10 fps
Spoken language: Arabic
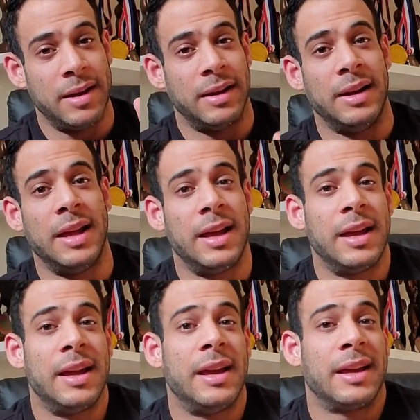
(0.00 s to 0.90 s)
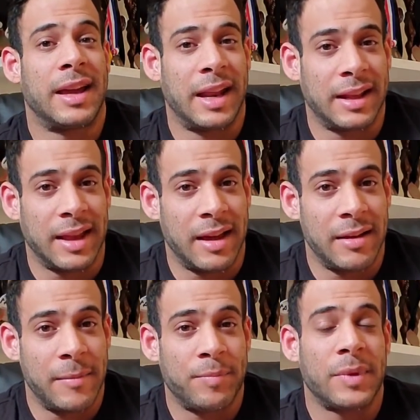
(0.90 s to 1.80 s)
ليه
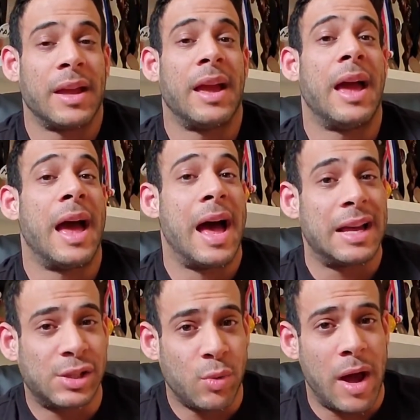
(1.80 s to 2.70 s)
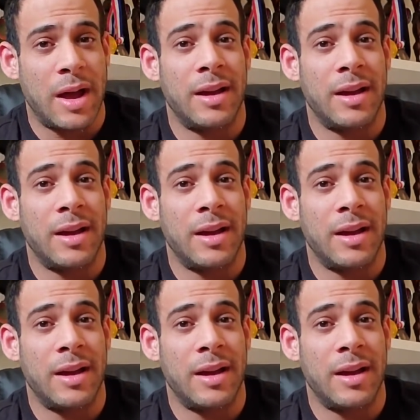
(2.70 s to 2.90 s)
كندا اسوا